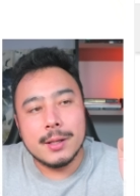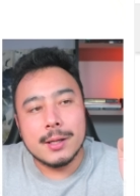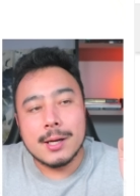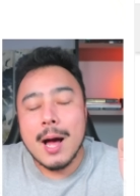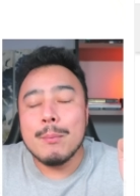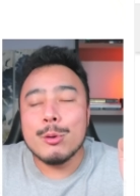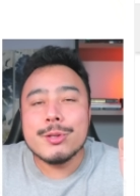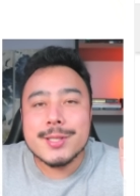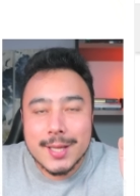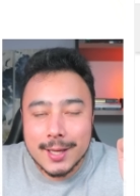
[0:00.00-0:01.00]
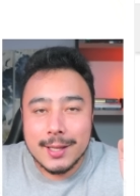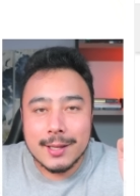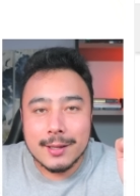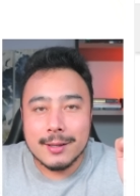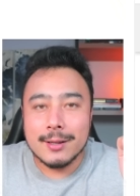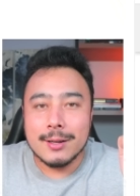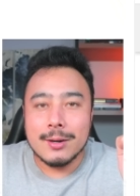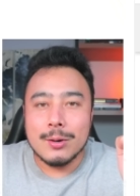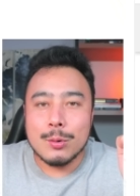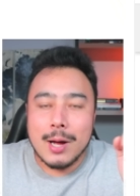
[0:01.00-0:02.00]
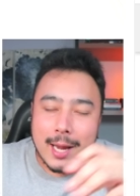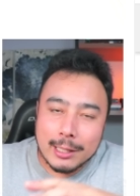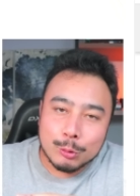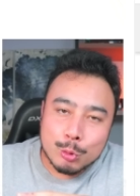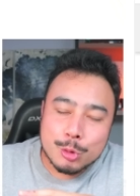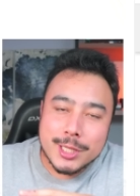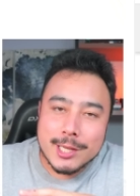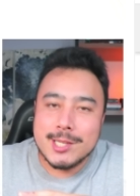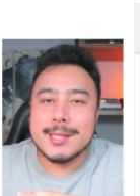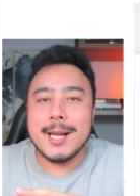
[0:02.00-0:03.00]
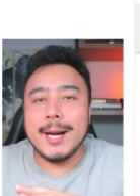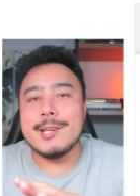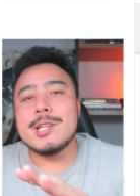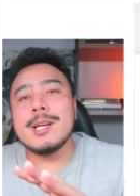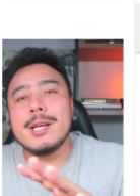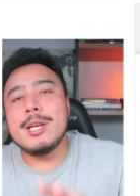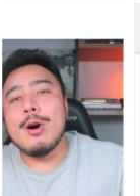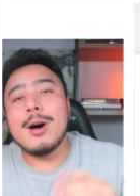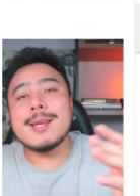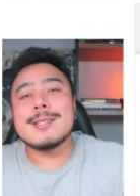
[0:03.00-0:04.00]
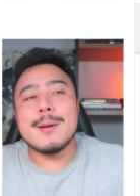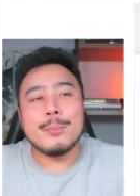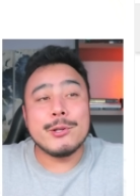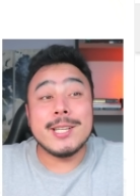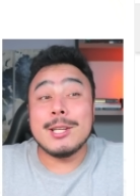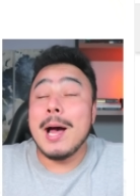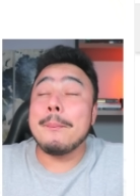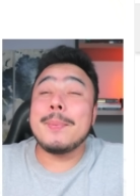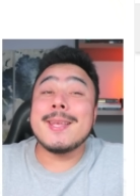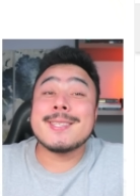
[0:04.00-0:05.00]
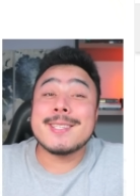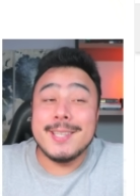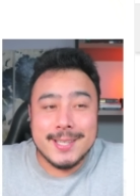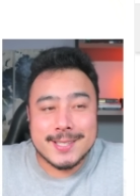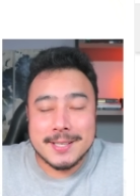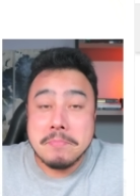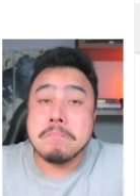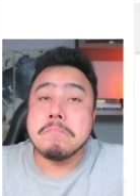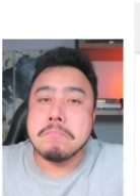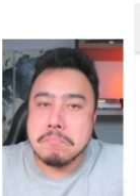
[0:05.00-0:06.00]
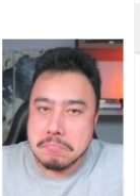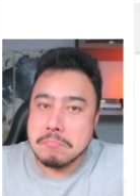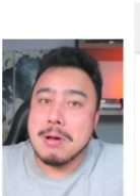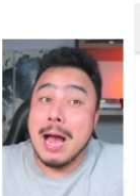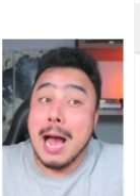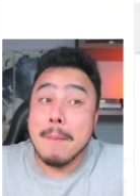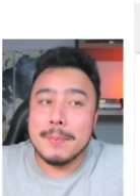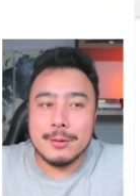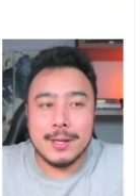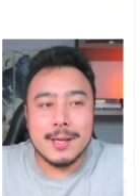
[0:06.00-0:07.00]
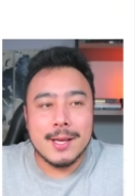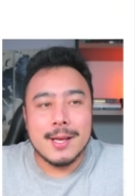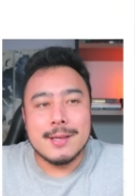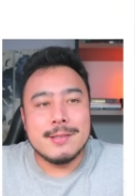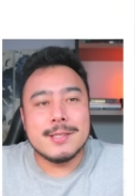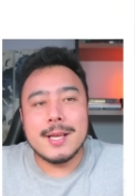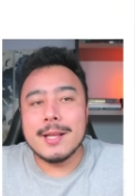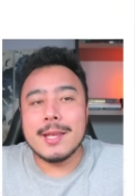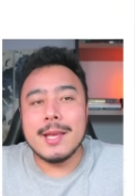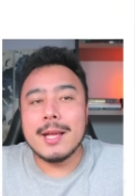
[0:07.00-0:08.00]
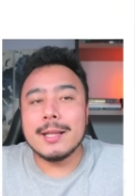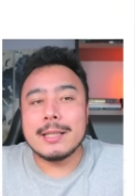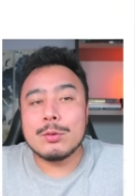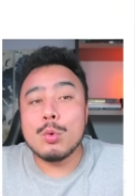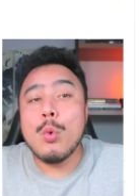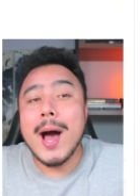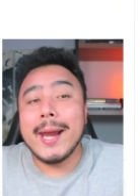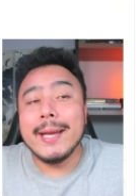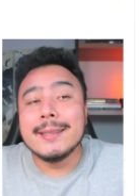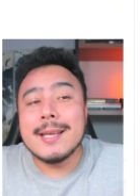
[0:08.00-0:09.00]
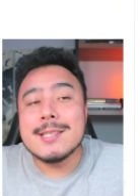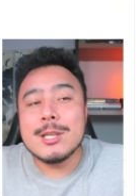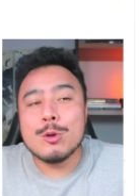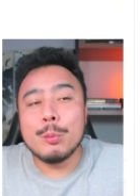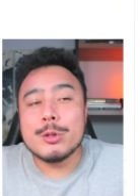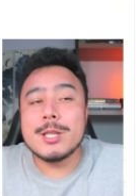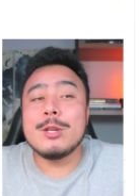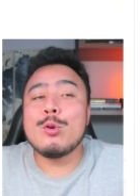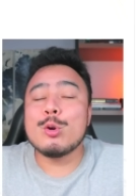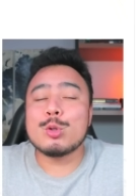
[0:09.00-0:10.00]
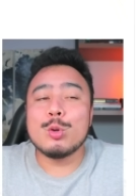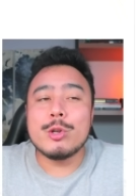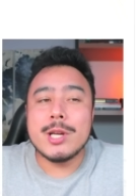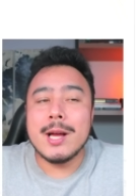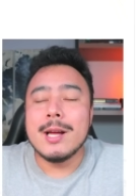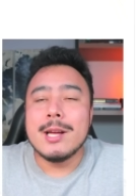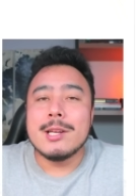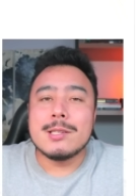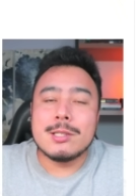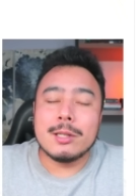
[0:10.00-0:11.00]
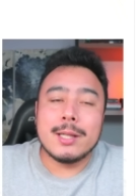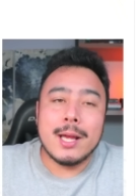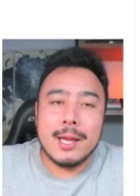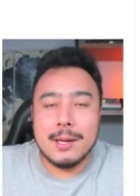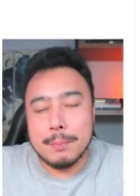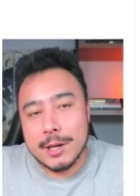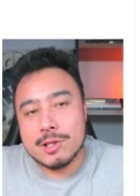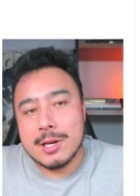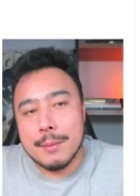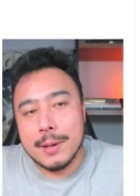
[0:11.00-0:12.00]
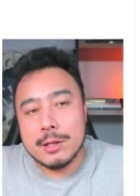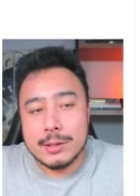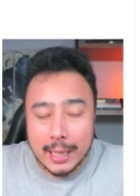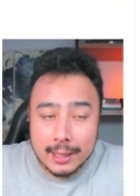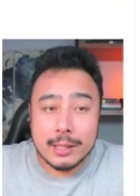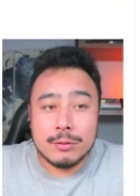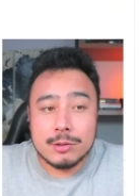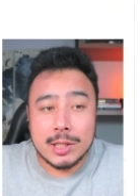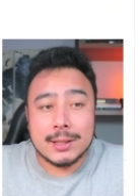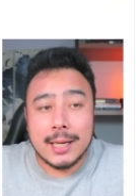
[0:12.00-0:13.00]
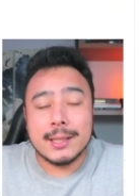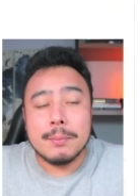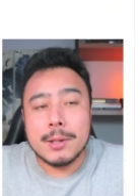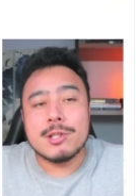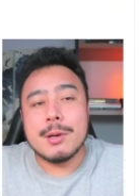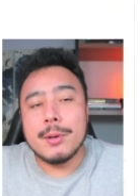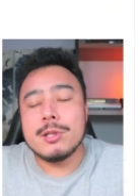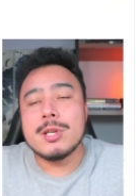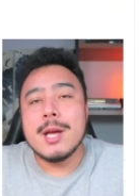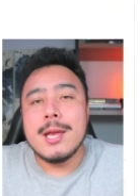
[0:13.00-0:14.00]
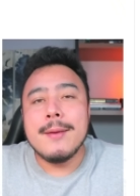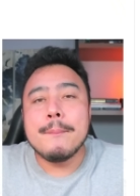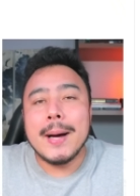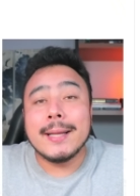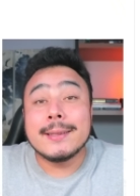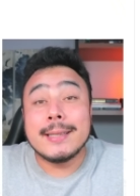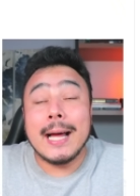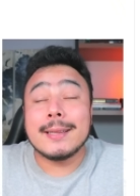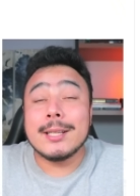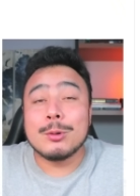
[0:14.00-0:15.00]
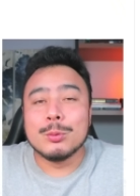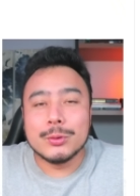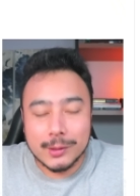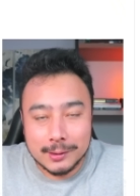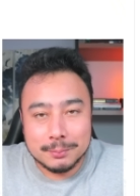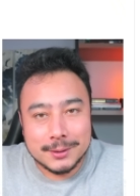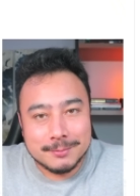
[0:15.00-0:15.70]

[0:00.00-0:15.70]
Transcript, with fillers: Acabou de sair. O cara anuncia de tarde e horas depois já deu uma pesquisa. Rápido, hein? Dizendo aqui que ela tá com 45%, encostou já, só tá aí praticamente. Tá, não, já tá, né? Praticamente empatada com Trump.